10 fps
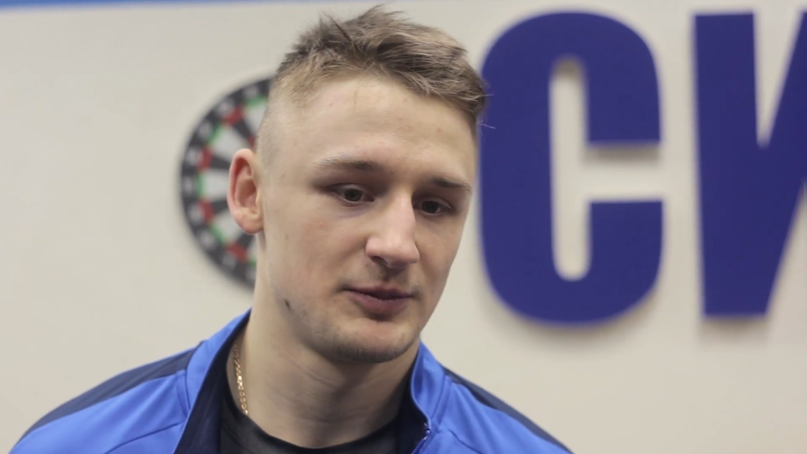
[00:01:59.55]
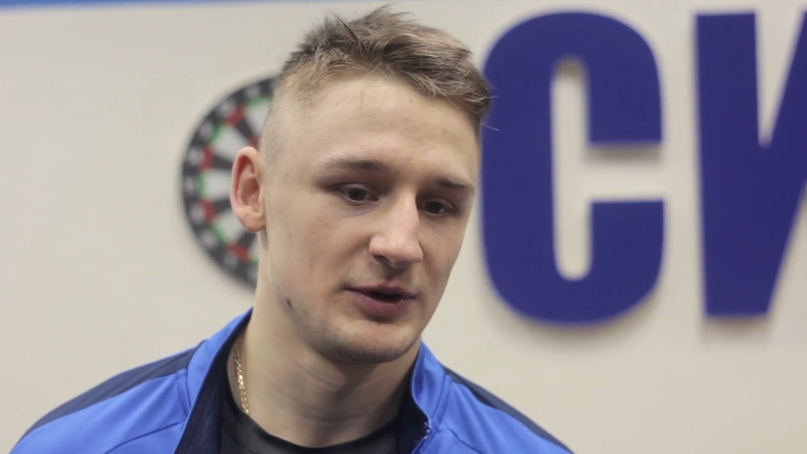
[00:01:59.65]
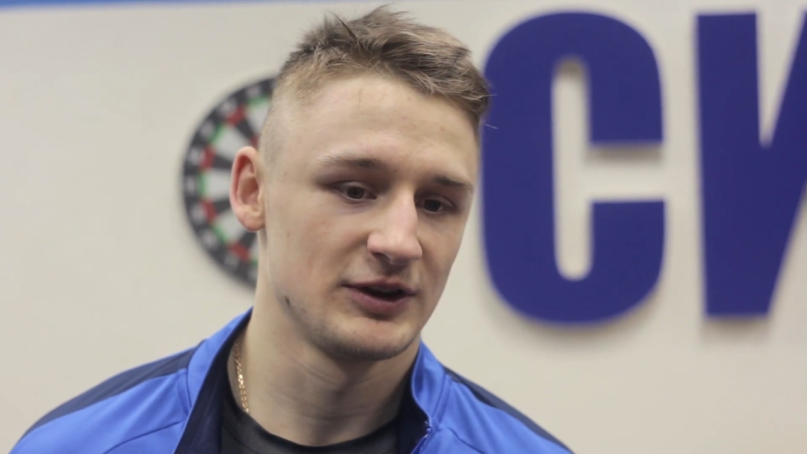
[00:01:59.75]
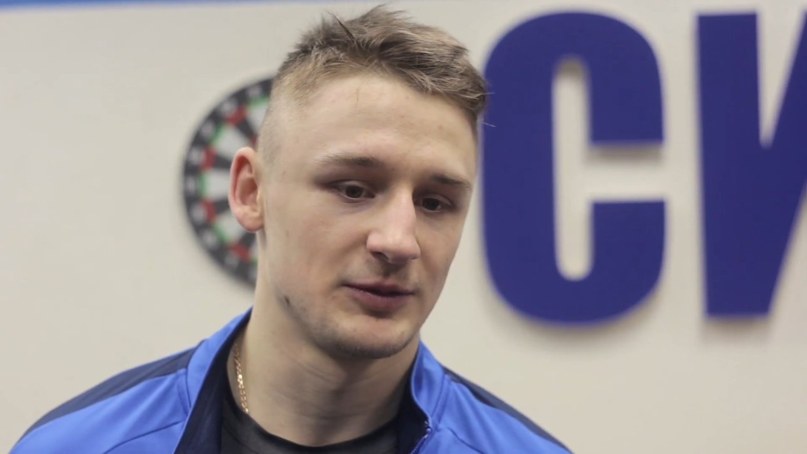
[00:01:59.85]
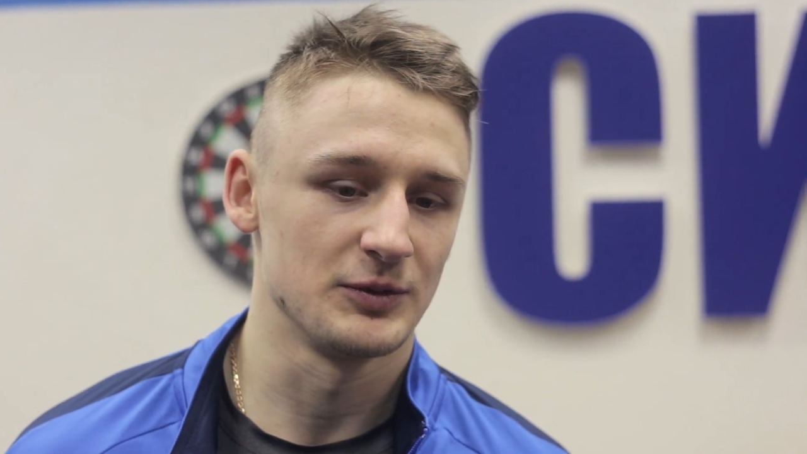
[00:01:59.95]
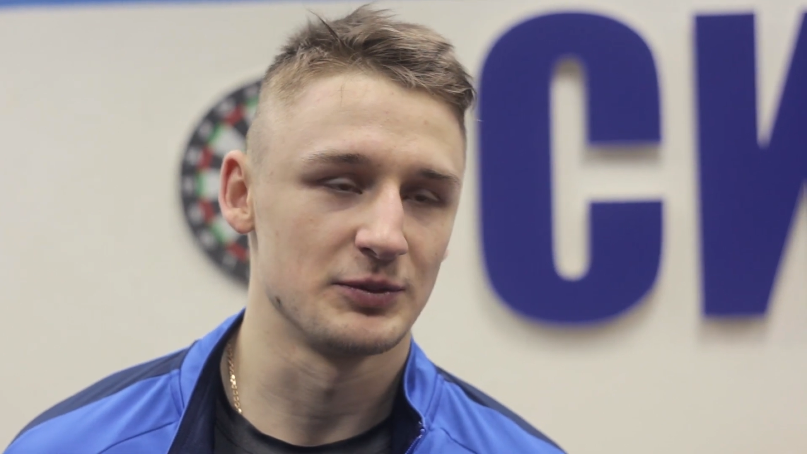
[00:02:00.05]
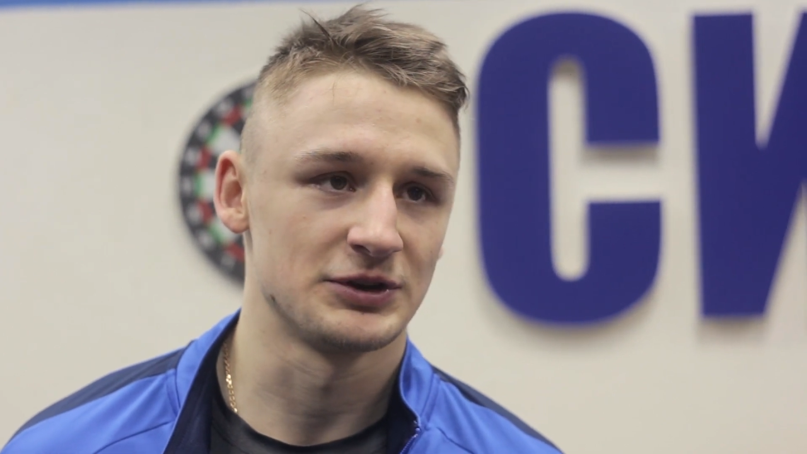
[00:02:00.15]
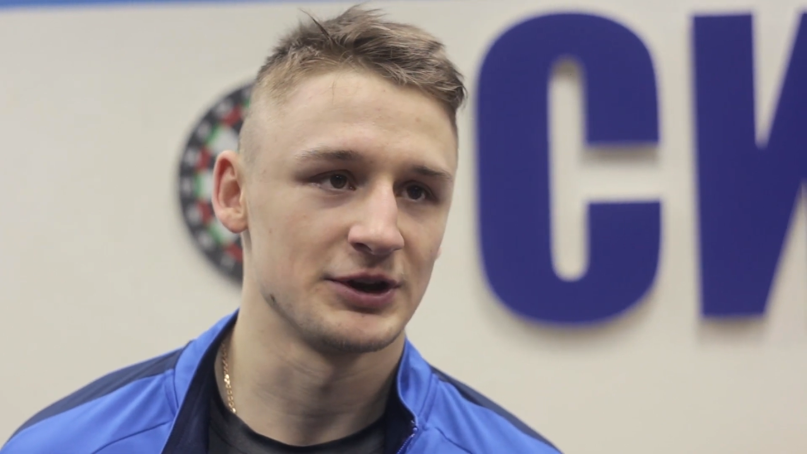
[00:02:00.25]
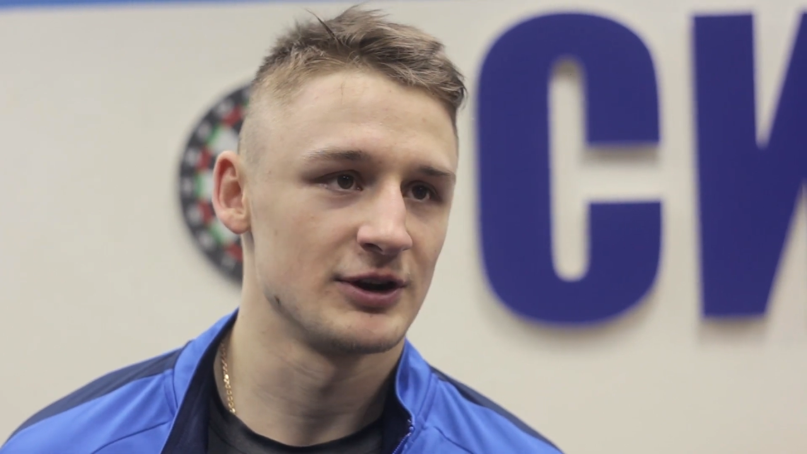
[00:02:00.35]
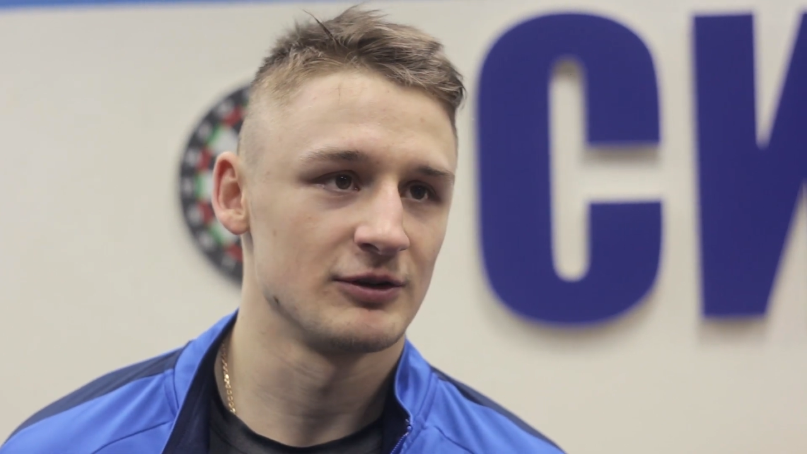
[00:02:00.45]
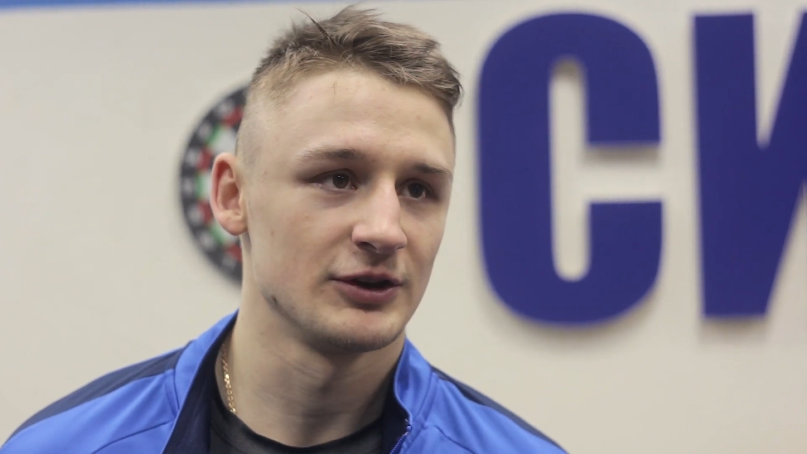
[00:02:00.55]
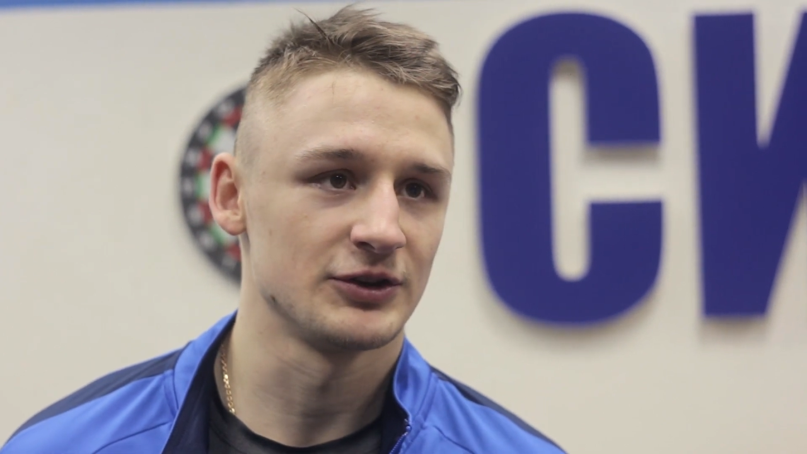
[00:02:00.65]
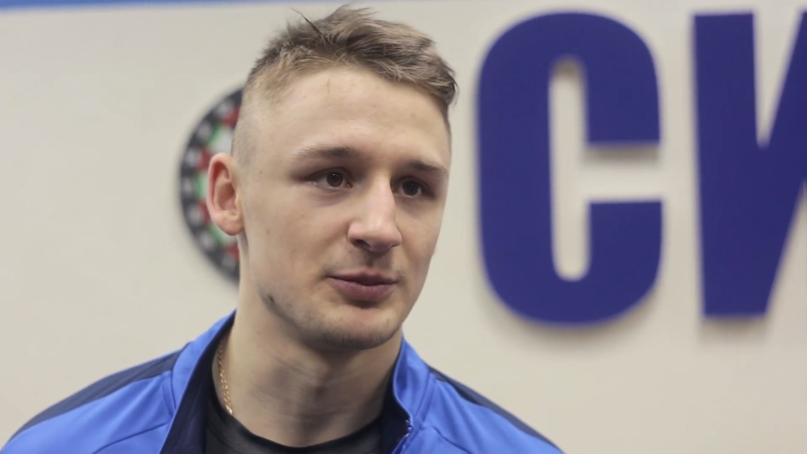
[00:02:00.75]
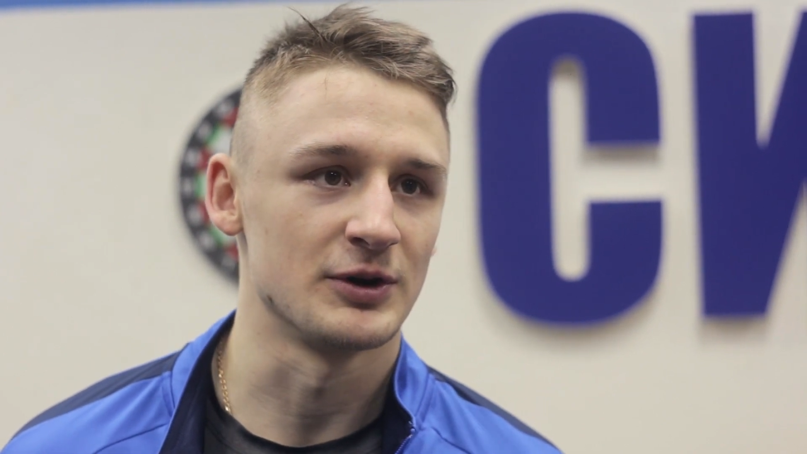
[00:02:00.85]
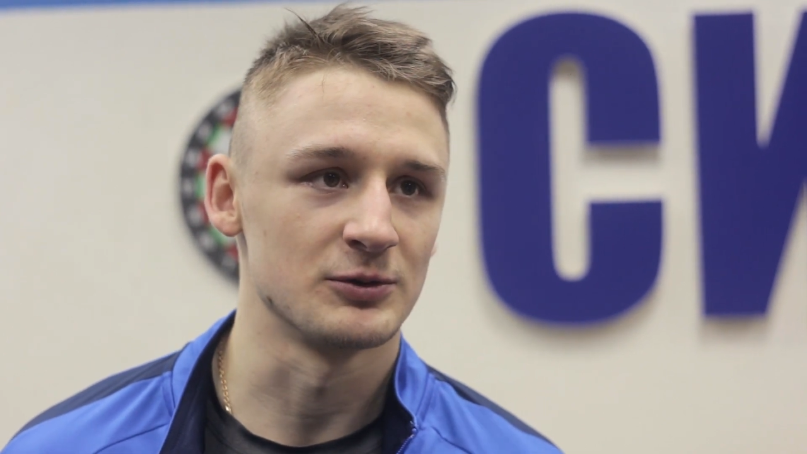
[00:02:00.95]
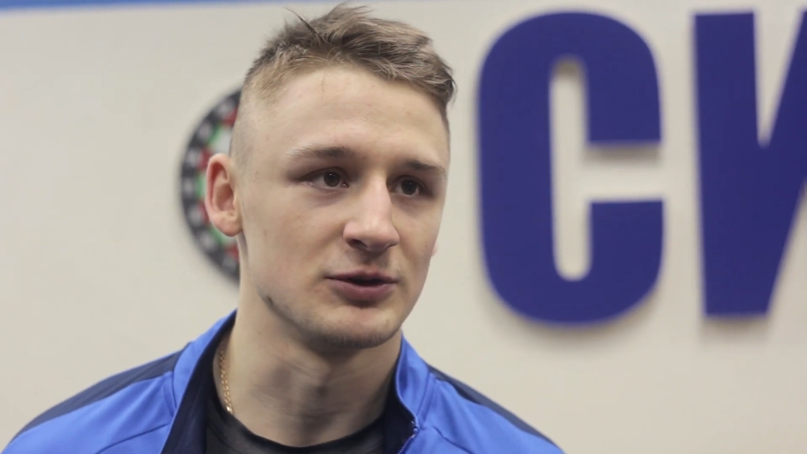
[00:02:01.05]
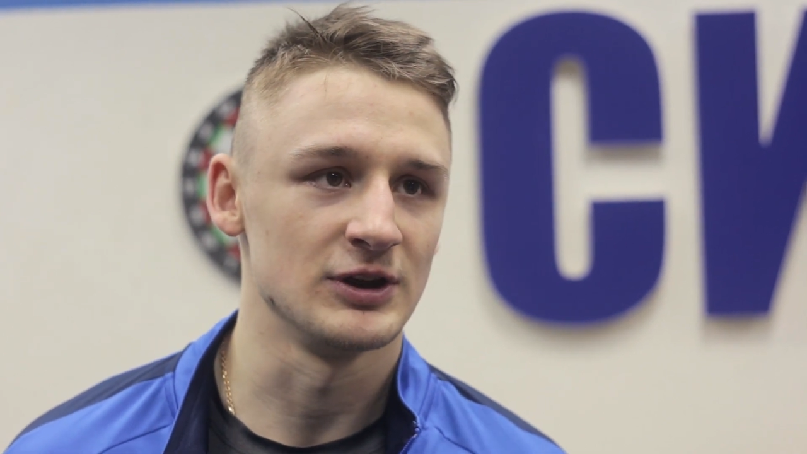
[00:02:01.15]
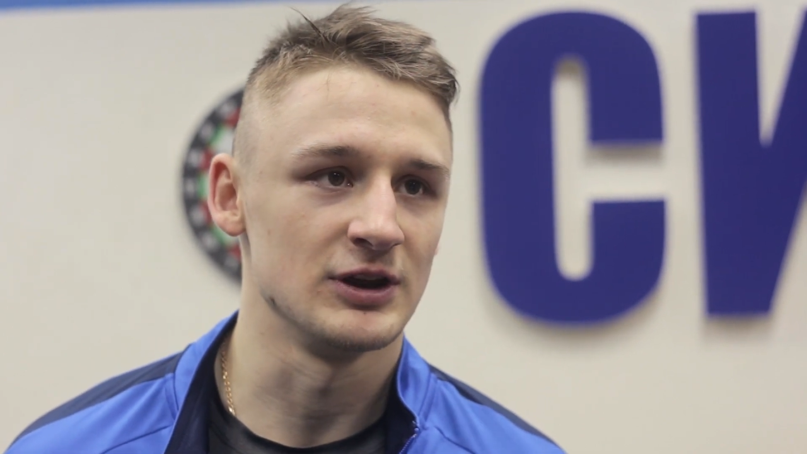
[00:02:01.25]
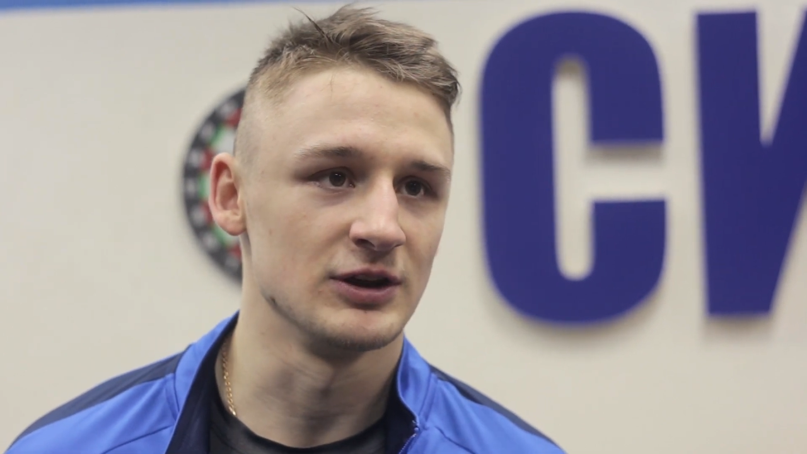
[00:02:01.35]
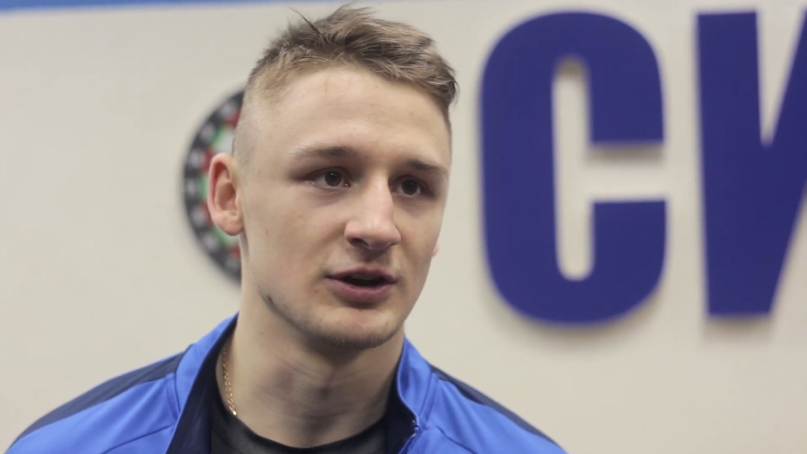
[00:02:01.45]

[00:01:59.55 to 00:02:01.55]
в принципе, потренировался пару дней,